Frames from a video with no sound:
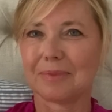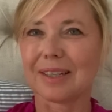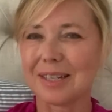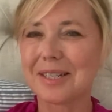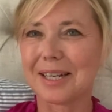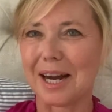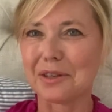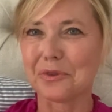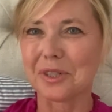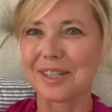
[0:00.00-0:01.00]
Richtige
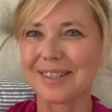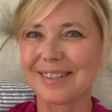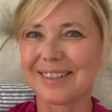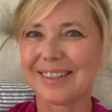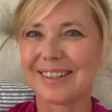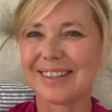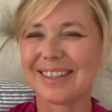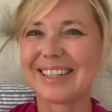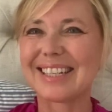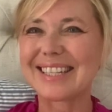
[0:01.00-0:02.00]
Antwort ist
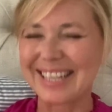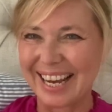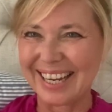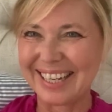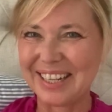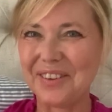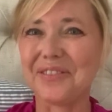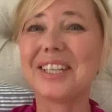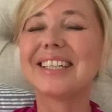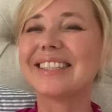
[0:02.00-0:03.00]
C.
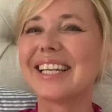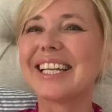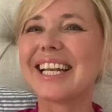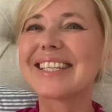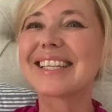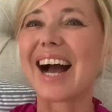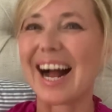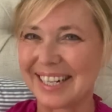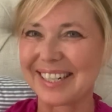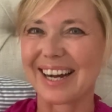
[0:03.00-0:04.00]
Wir nennen es
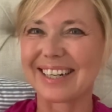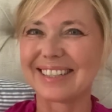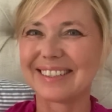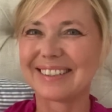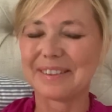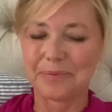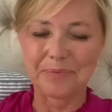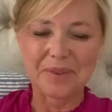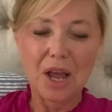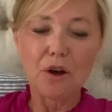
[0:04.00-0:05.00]
Alltag.
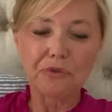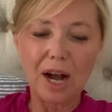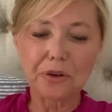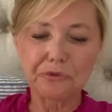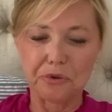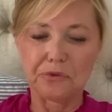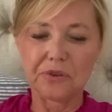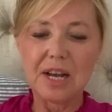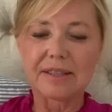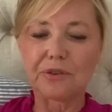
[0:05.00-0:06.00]
Frage 5.
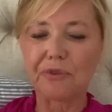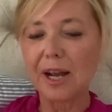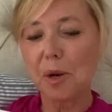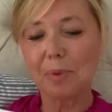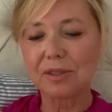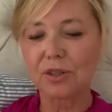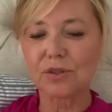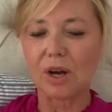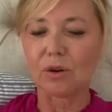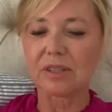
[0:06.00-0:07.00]
Sie feiern bei sich
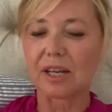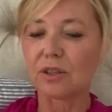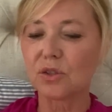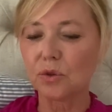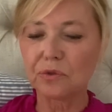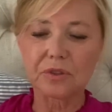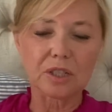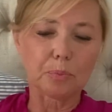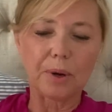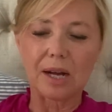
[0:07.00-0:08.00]
zu Hause eine
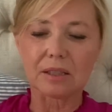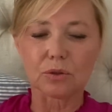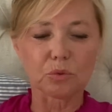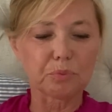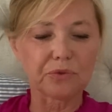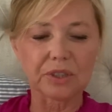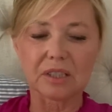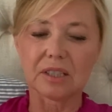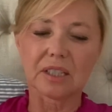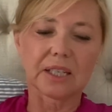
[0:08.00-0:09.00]
zünftige Party und
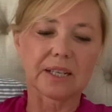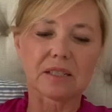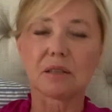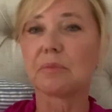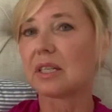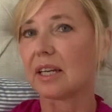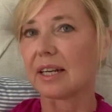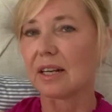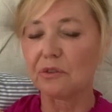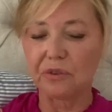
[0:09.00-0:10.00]
bewirten ihre Gäste mit
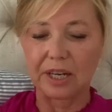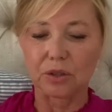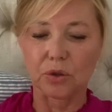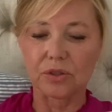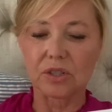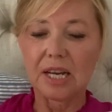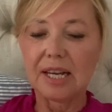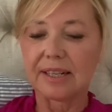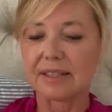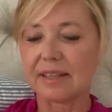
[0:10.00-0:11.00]
edler Feinkost.
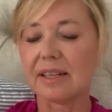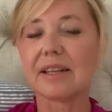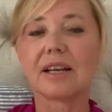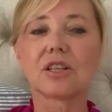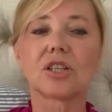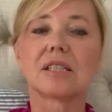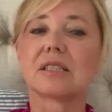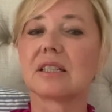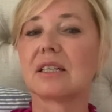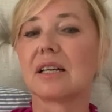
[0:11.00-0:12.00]
Der Sender
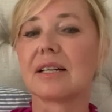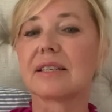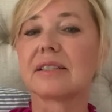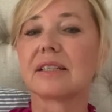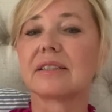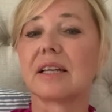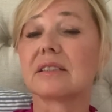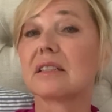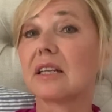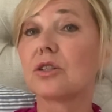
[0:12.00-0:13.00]
erstattet Ihnen als
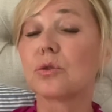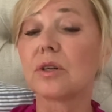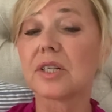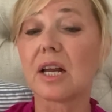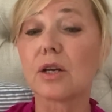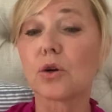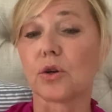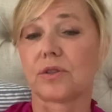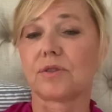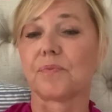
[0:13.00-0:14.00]
Intendantin natürlich alle
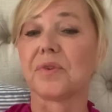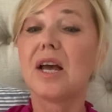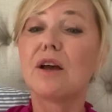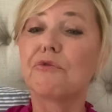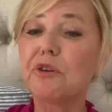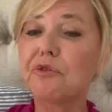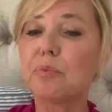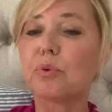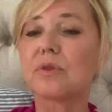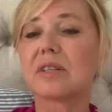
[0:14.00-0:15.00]
Kosten. Wie viel
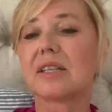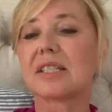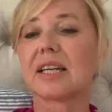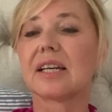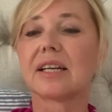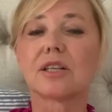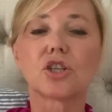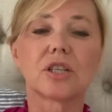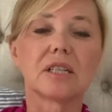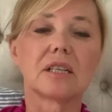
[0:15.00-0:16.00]
Prozent Trinkgeld
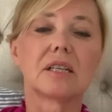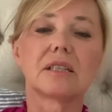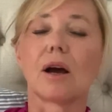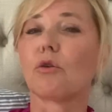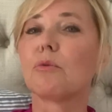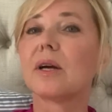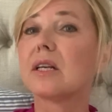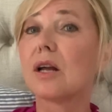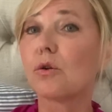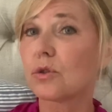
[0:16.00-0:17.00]
steht Ihnen darüber
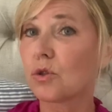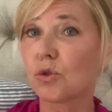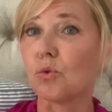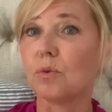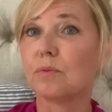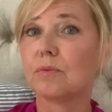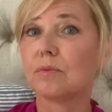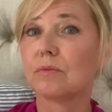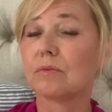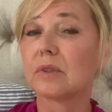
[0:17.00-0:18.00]
hinaus zu?
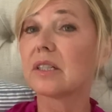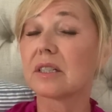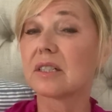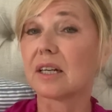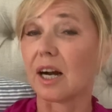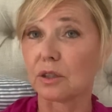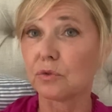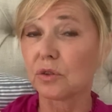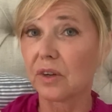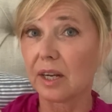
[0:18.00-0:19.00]
Die richtige
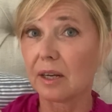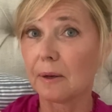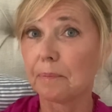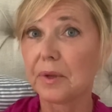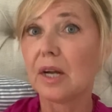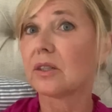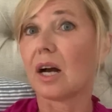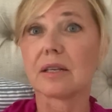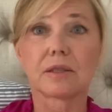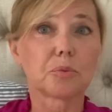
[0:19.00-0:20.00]
Antwort wäre,
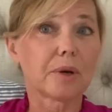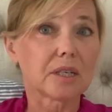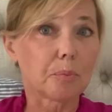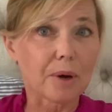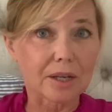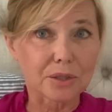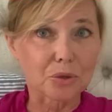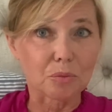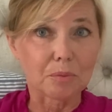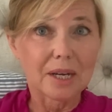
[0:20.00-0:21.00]
da es sich bei der Party
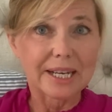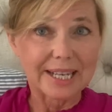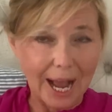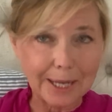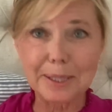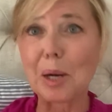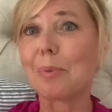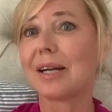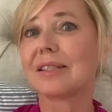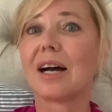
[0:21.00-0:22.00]
um
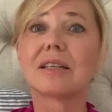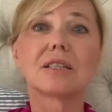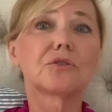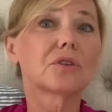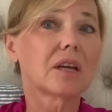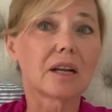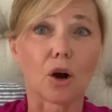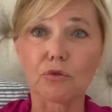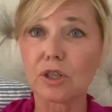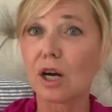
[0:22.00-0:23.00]
Nachtarbeit handelt, wird ein
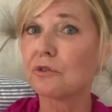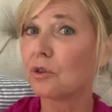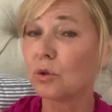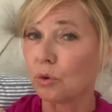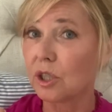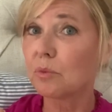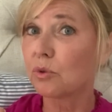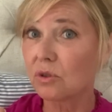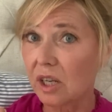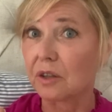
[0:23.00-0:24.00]
Aufschlag von 100
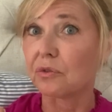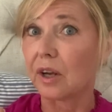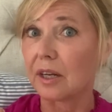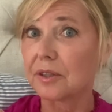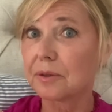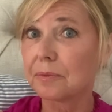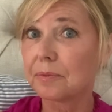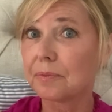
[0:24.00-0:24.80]
Prozent fällig.